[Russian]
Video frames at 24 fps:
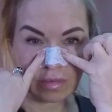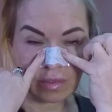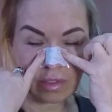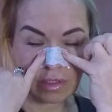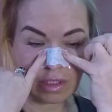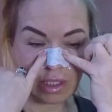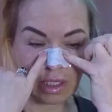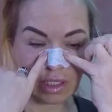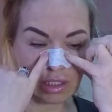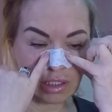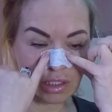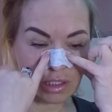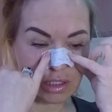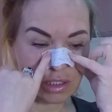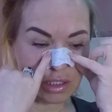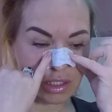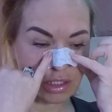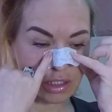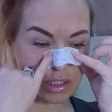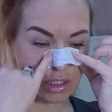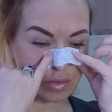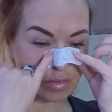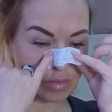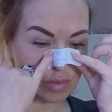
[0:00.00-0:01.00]
За эти
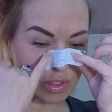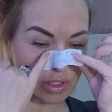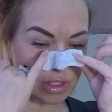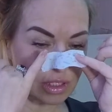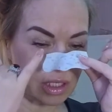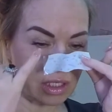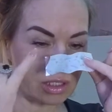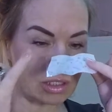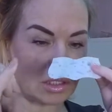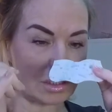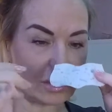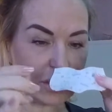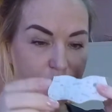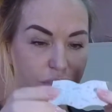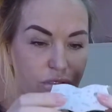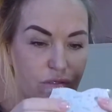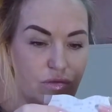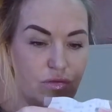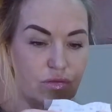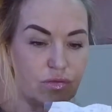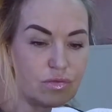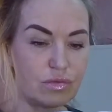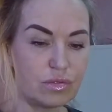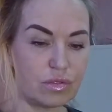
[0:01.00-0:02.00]
10-15
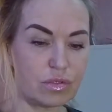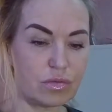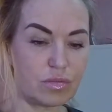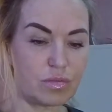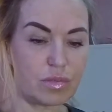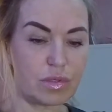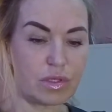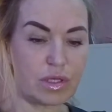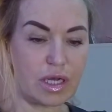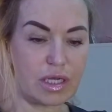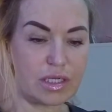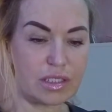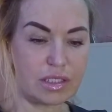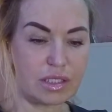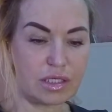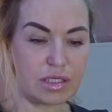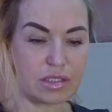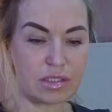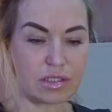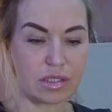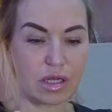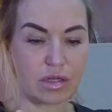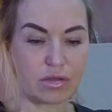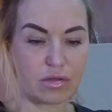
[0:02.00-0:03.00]
секунд пластырь
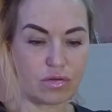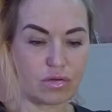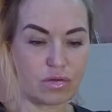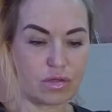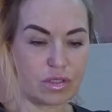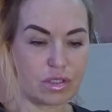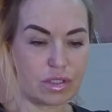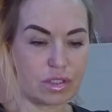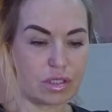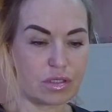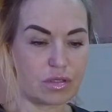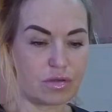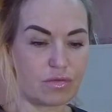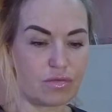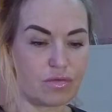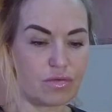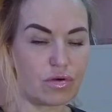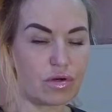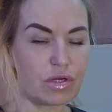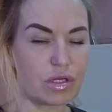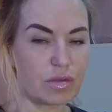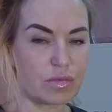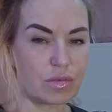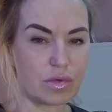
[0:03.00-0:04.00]
становится
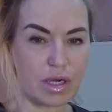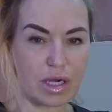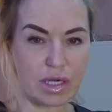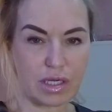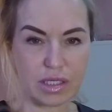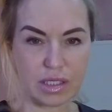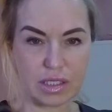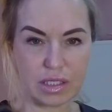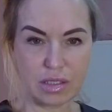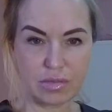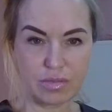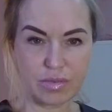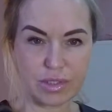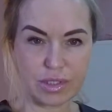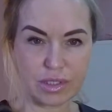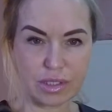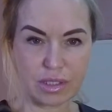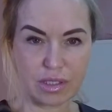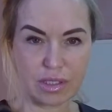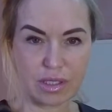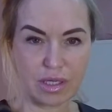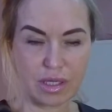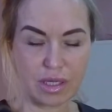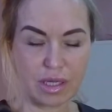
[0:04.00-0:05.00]
твердым, как гипс.
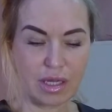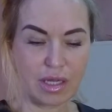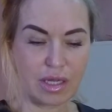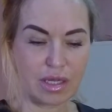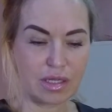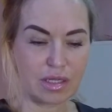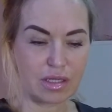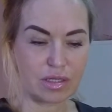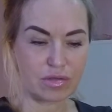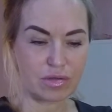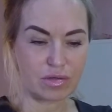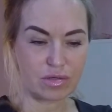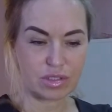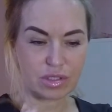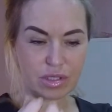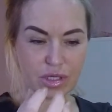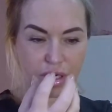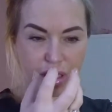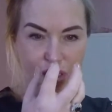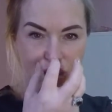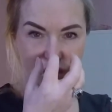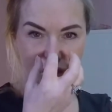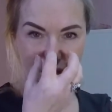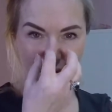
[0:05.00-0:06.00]
То есть
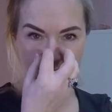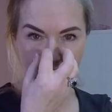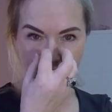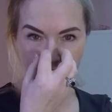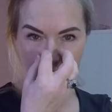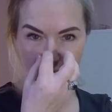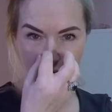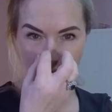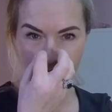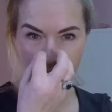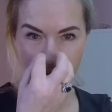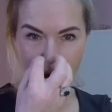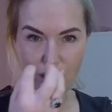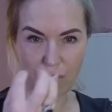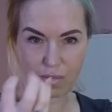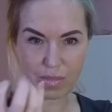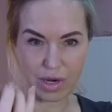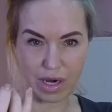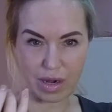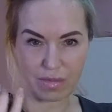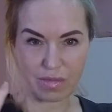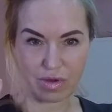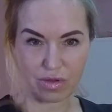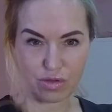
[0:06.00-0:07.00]
такая скорлупа,
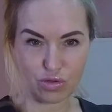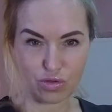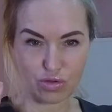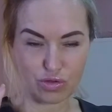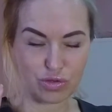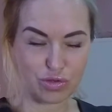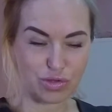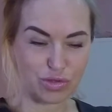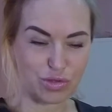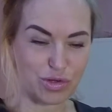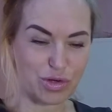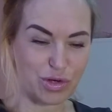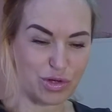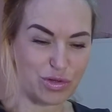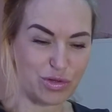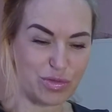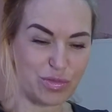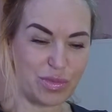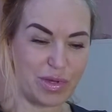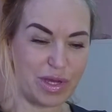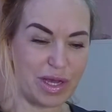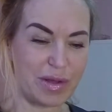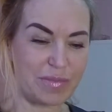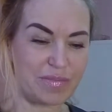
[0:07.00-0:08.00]
прямо нос в
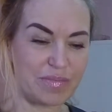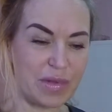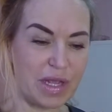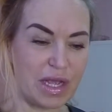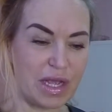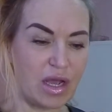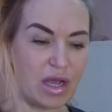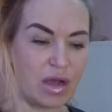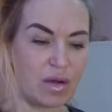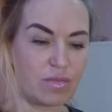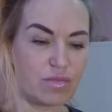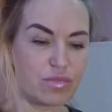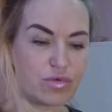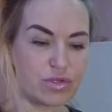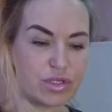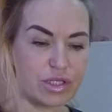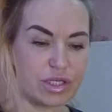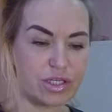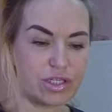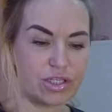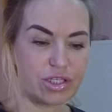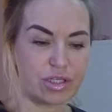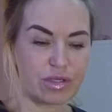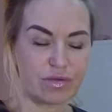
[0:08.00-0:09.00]
скорлупе.
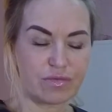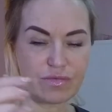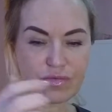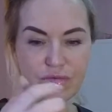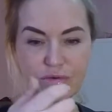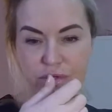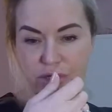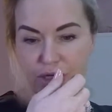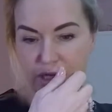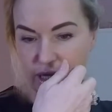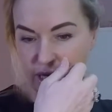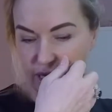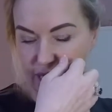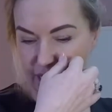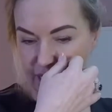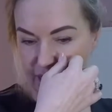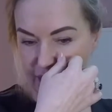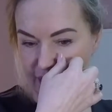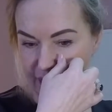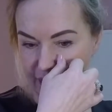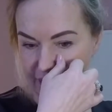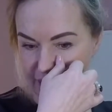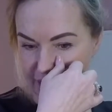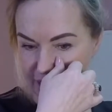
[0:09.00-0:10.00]
После чего
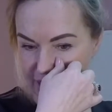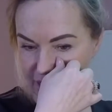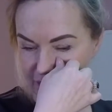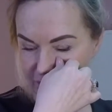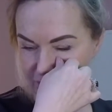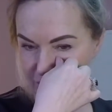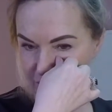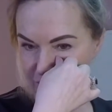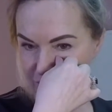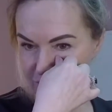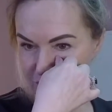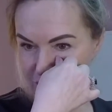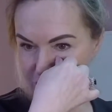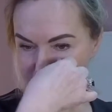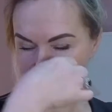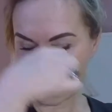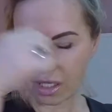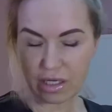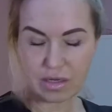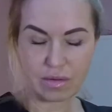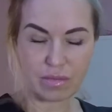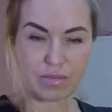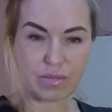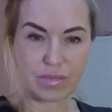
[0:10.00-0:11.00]
резким
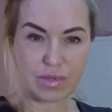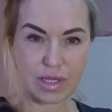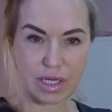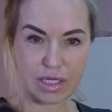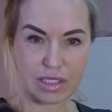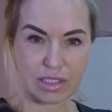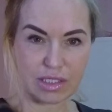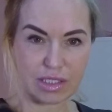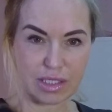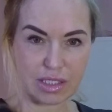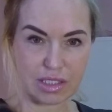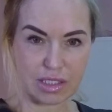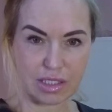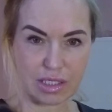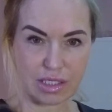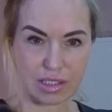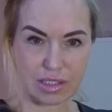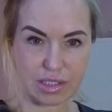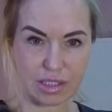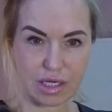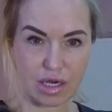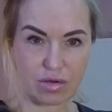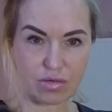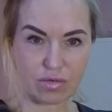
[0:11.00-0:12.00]
движением пластырь с
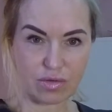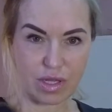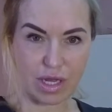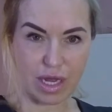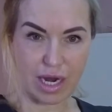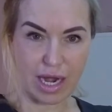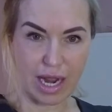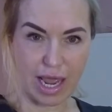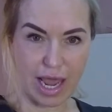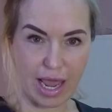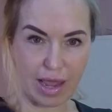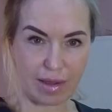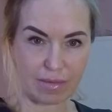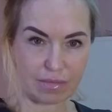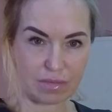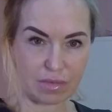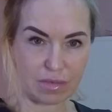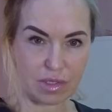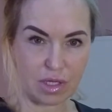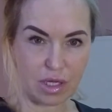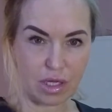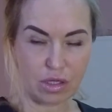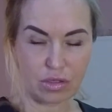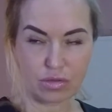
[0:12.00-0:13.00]
лица удаляем.
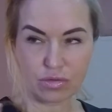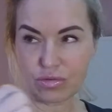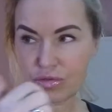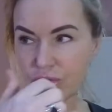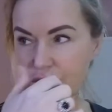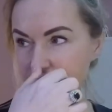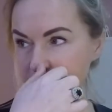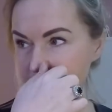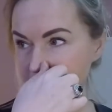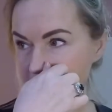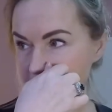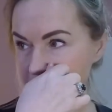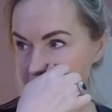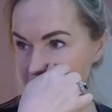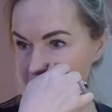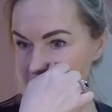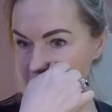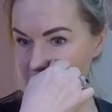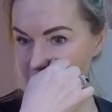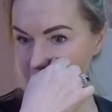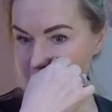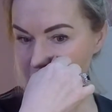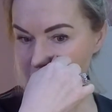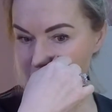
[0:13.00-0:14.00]
Ну,
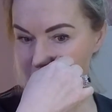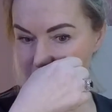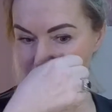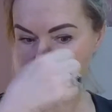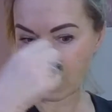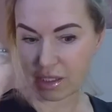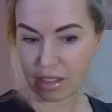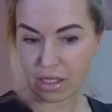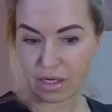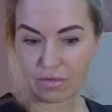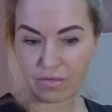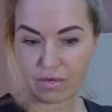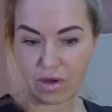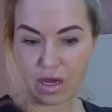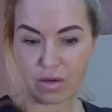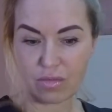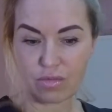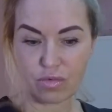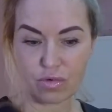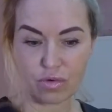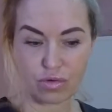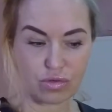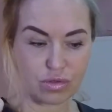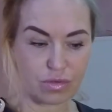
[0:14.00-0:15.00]
естественно, когда
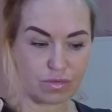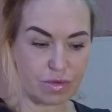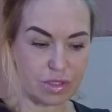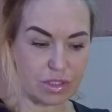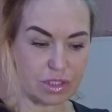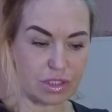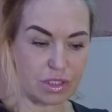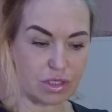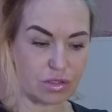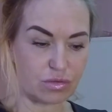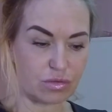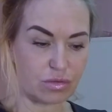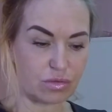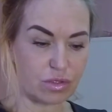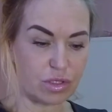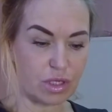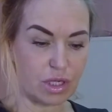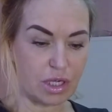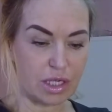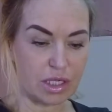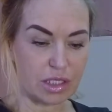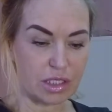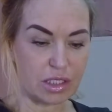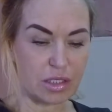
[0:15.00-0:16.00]
отрываем, могут возникнуть
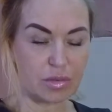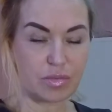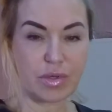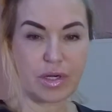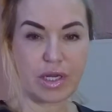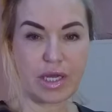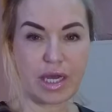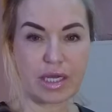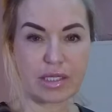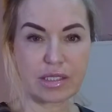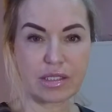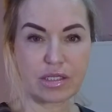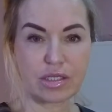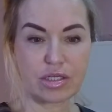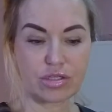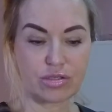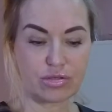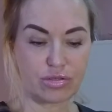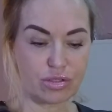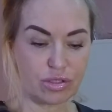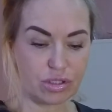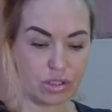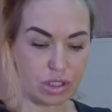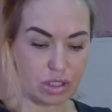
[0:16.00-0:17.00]
неприятные
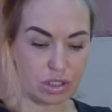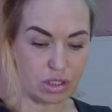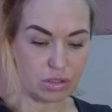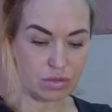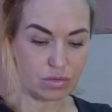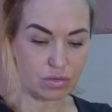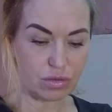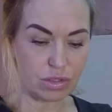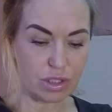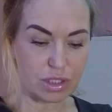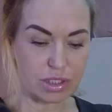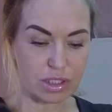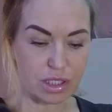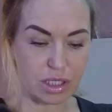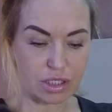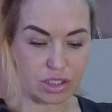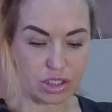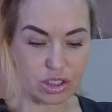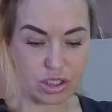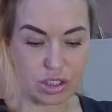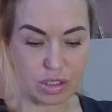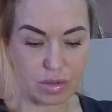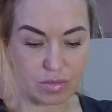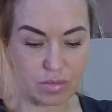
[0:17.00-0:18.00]
ощущения, но
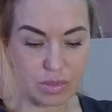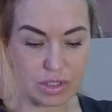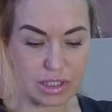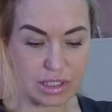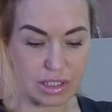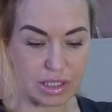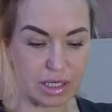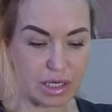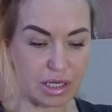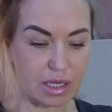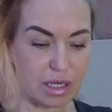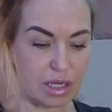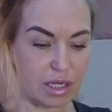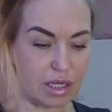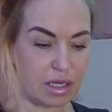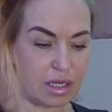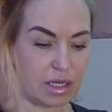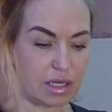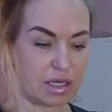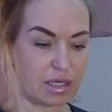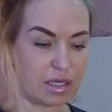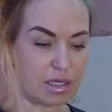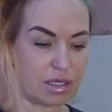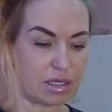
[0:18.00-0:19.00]
достаточно быстро
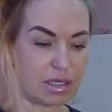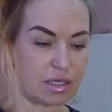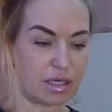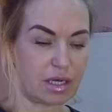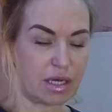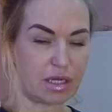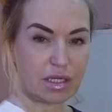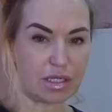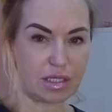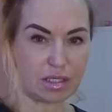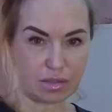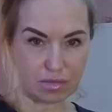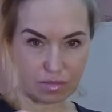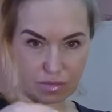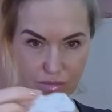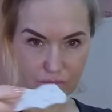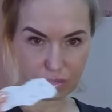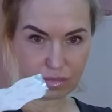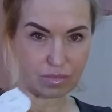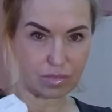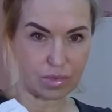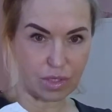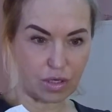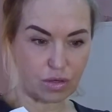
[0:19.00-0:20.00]
а, они
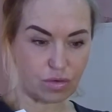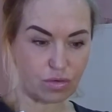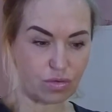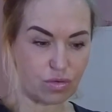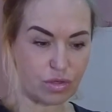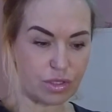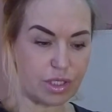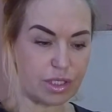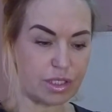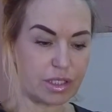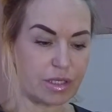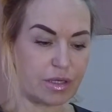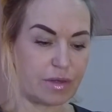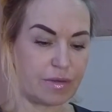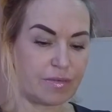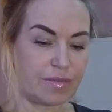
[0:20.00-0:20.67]
проходят.